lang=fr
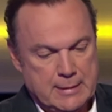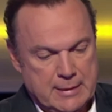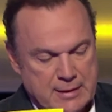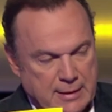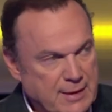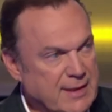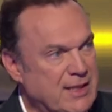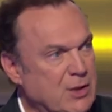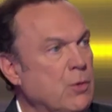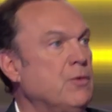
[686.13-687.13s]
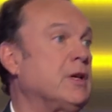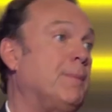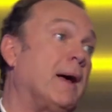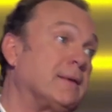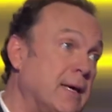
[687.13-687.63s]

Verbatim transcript: Cette décision vous appartient,